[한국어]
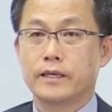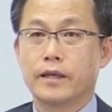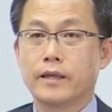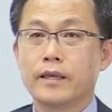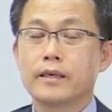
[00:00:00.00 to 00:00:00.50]

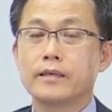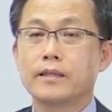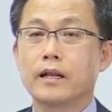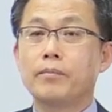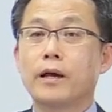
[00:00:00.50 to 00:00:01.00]
이제
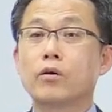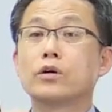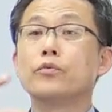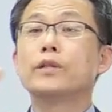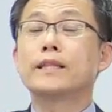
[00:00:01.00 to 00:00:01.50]
기사는 바로
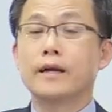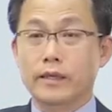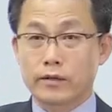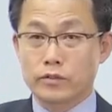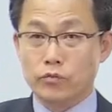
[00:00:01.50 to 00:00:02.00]
그
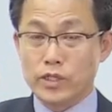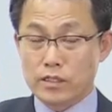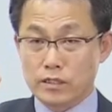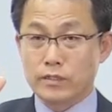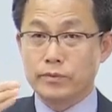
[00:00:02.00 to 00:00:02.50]
윗단계거든요.
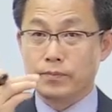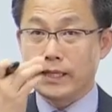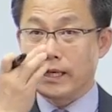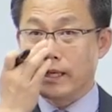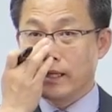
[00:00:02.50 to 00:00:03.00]

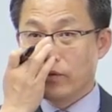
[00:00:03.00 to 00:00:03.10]
윗등급입니다.